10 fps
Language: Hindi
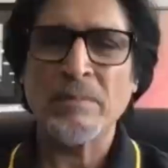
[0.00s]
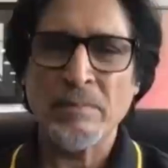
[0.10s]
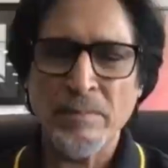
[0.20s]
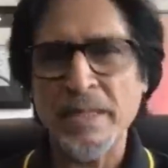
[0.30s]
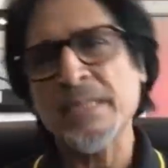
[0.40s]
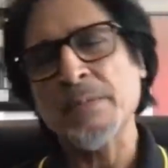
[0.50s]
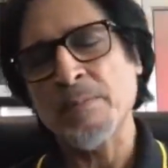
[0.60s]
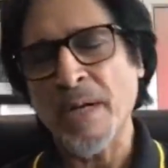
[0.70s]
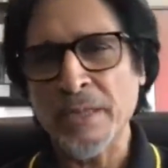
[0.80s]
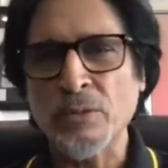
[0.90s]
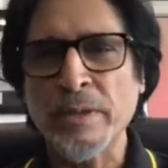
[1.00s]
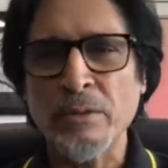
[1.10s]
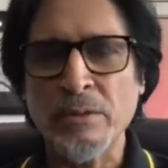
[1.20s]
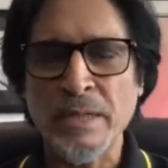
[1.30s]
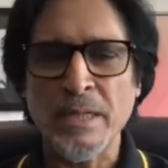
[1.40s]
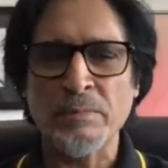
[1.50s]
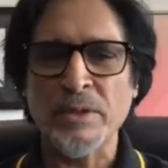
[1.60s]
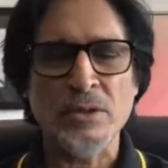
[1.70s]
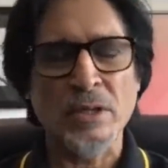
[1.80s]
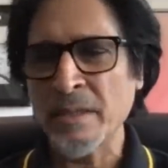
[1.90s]
मेरे से भी बात हुई है उनकी लंबी
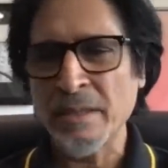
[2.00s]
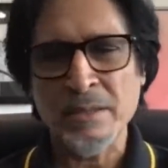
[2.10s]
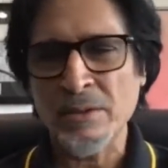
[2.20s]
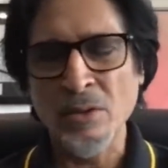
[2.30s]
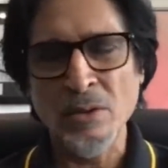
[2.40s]
चौड़ी सो